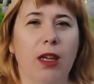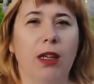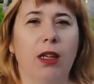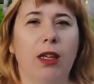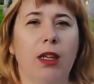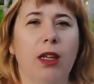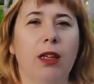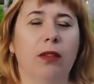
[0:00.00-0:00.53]

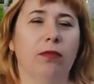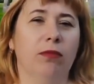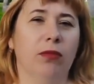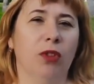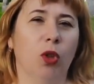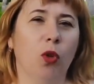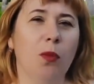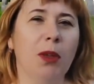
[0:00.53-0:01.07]
И
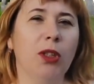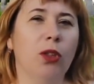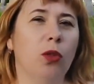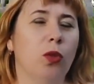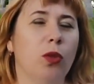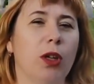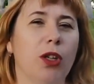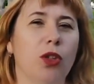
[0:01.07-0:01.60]
документы
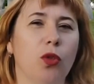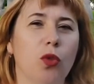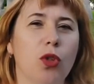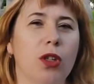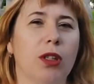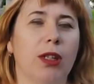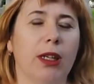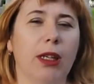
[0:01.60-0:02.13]
туда не
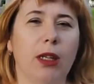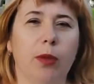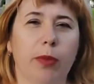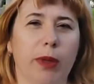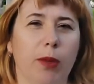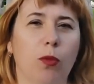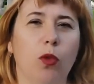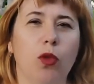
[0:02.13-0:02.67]
нужно такие
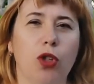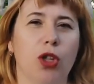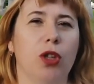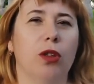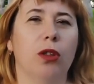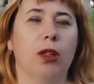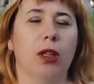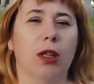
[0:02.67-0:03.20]
прям очень,
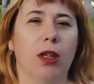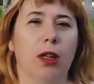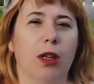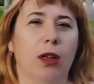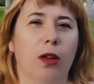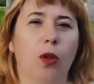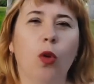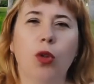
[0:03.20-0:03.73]

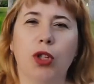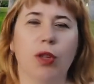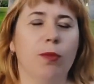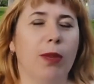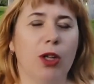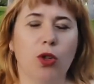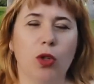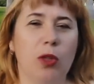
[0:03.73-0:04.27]
очень
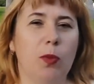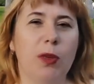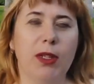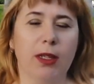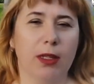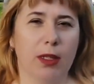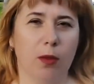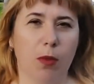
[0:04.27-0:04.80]
большой
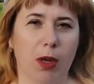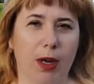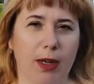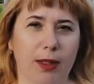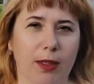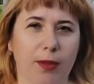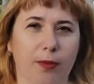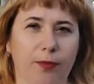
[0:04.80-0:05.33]
список
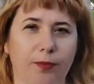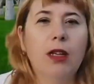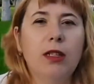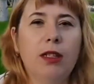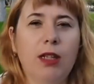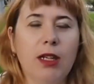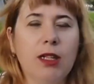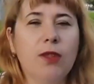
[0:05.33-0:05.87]
собирать.
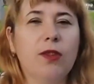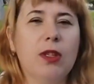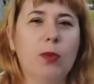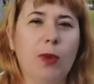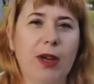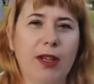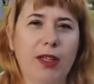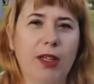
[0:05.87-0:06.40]
Дети в
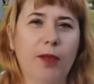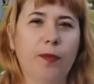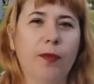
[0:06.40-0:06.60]
Испании